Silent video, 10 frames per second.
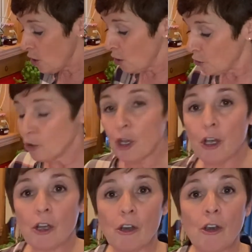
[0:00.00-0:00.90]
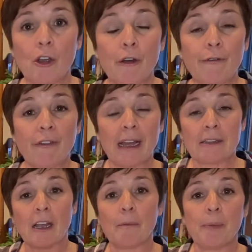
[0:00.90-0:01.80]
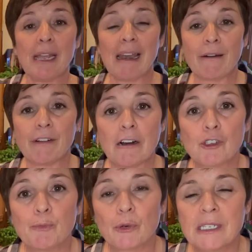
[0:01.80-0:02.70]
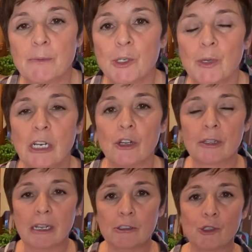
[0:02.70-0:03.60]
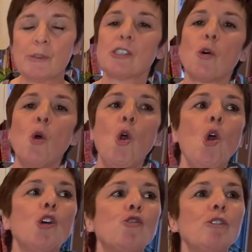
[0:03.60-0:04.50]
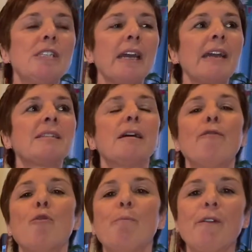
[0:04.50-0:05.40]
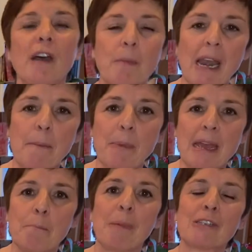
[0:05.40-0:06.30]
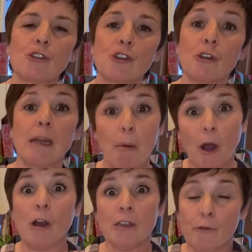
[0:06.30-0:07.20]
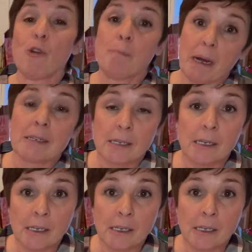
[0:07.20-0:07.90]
de le faire tremper à l'avance pour diminuer le temps de cuisson je vous dirais que ça vaut pas vraiment la peine parce que d'abord, il faut y penser,